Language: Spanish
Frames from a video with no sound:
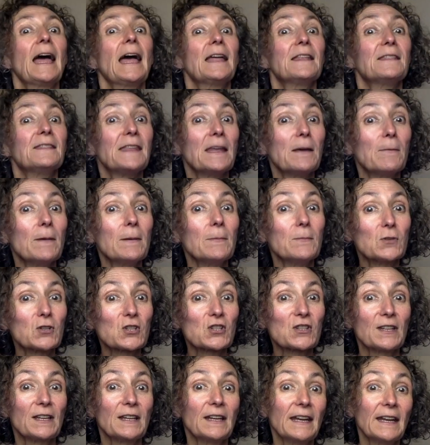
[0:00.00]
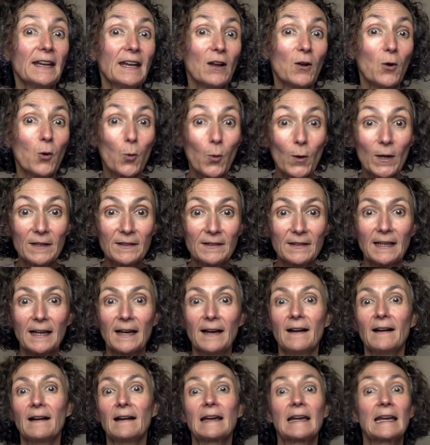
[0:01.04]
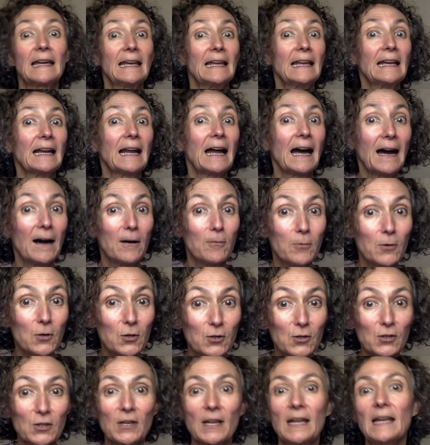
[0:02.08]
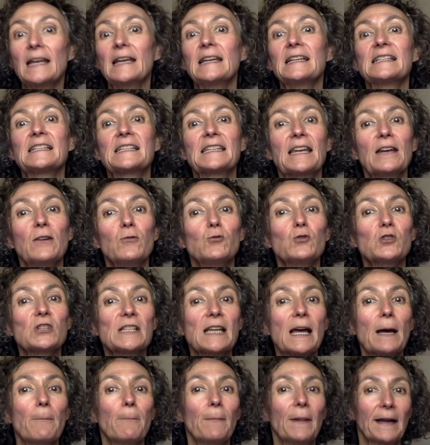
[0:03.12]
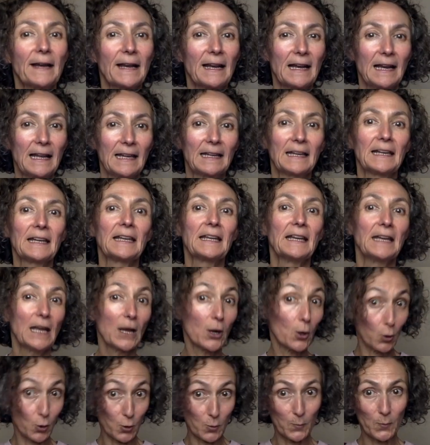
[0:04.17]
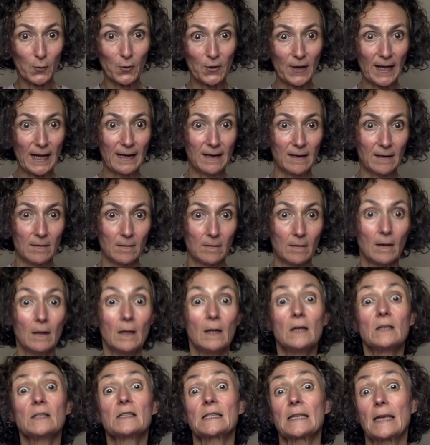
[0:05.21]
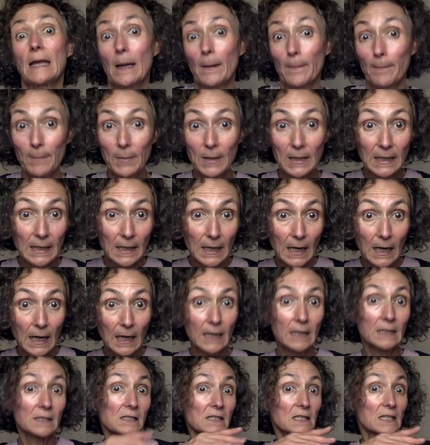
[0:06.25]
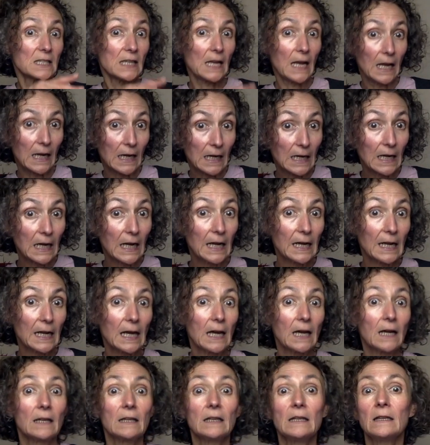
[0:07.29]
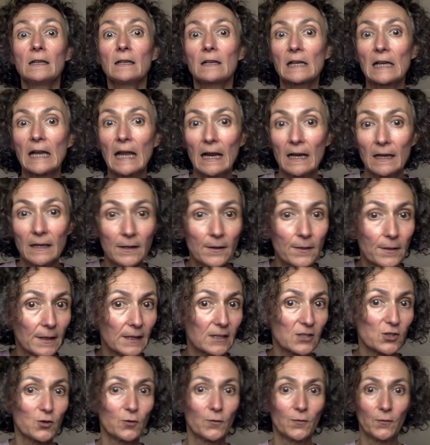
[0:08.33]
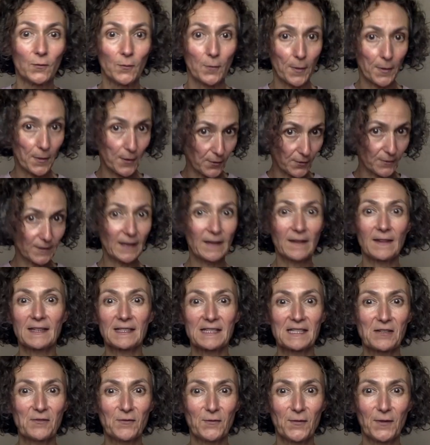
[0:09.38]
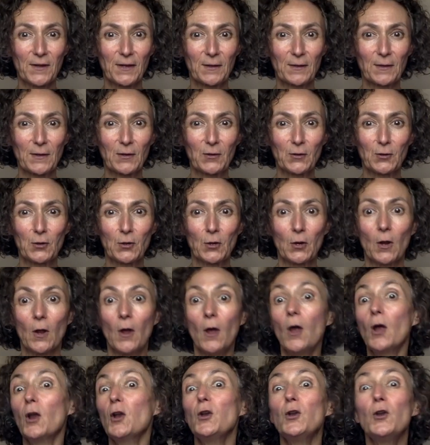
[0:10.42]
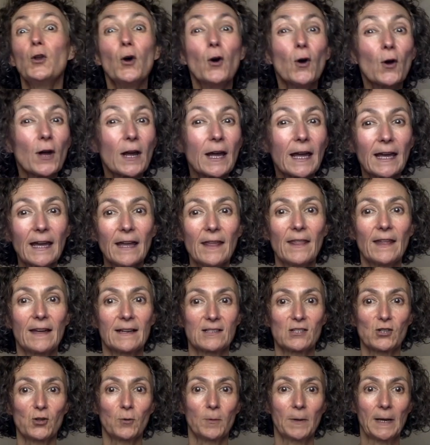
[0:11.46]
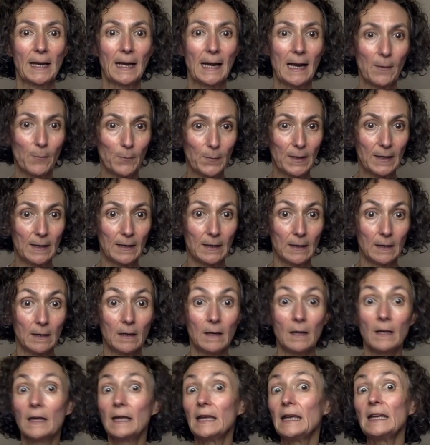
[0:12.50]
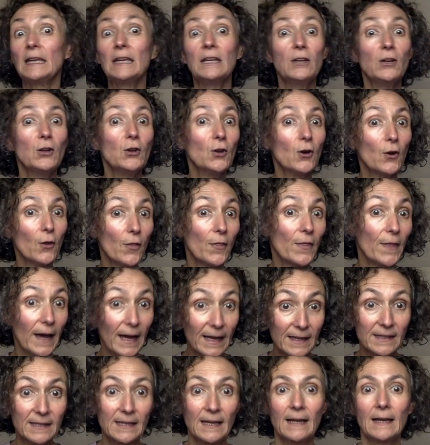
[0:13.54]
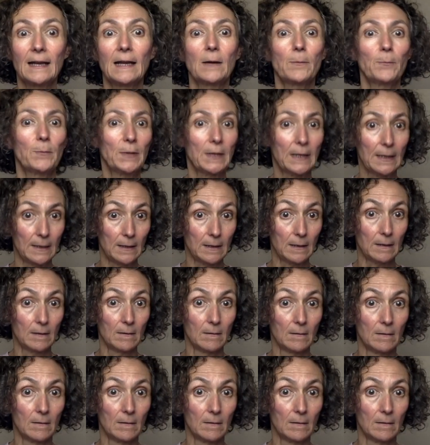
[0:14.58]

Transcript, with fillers: Debemos tener en cuenta que el jabón se usa para la higiene corporal. Se aplica, se aclara y realiza su función de desinfección. No queda sobre la piel y no daña la piel.